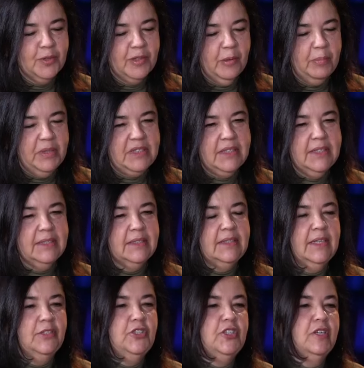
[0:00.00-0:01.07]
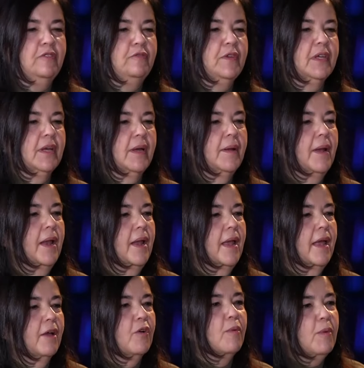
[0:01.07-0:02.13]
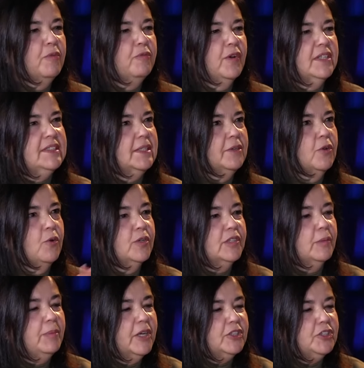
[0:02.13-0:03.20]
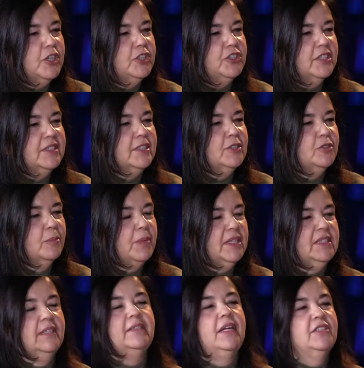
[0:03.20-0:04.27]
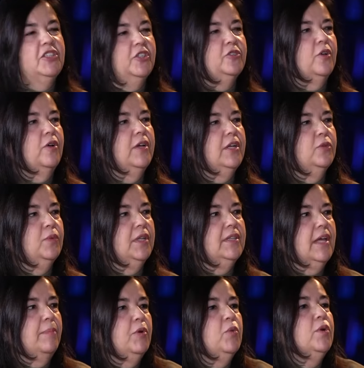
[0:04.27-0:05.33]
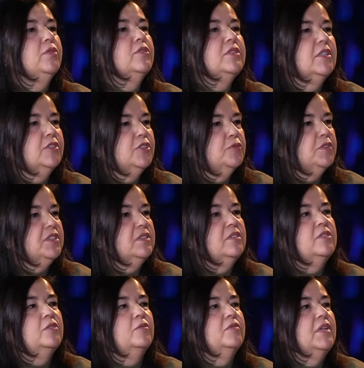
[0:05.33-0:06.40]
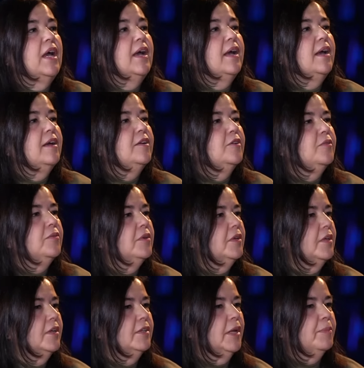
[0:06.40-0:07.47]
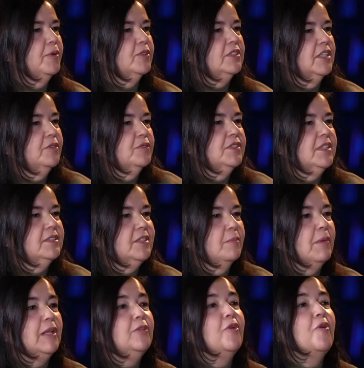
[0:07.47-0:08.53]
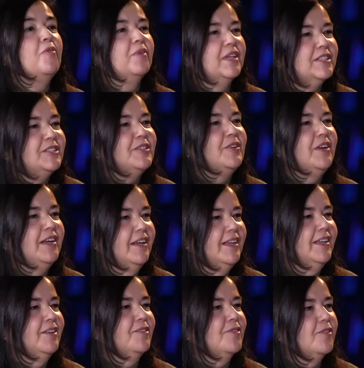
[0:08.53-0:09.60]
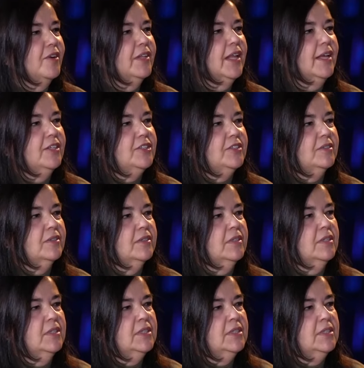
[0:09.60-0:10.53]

da pesquisa científica, é, como foi assim? Conta pra gente assim sobre essa trajetória no etapa. Quantos anos vocês estudaram? Né? Porque eu sei que vocês têm uma longa história aí com o colégio. Quer